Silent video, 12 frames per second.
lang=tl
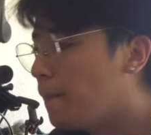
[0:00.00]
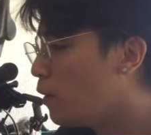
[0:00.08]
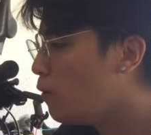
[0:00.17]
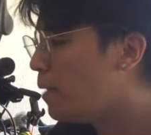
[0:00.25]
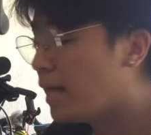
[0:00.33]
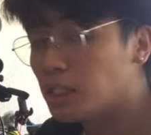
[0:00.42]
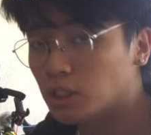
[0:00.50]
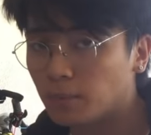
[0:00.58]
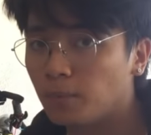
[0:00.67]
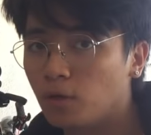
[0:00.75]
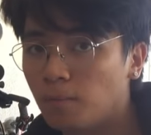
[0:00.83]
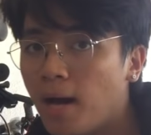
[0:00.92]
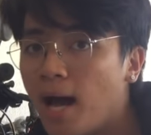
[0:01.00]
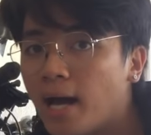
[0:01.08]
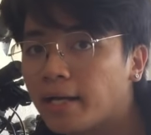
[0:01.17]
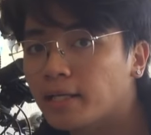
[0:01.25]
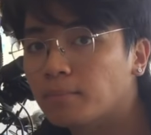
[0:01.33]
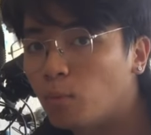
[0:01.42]
niya pero manageable.
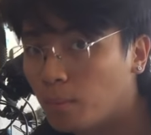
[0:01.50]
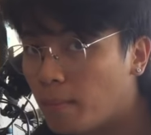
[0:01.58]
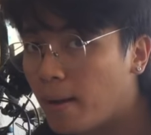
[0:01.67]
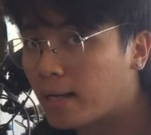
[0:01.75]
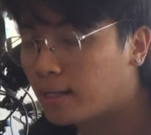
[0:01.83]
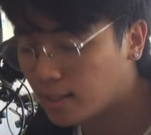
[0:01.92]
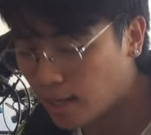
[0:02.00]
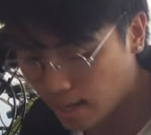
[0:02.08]
Maakyat mo, mabagal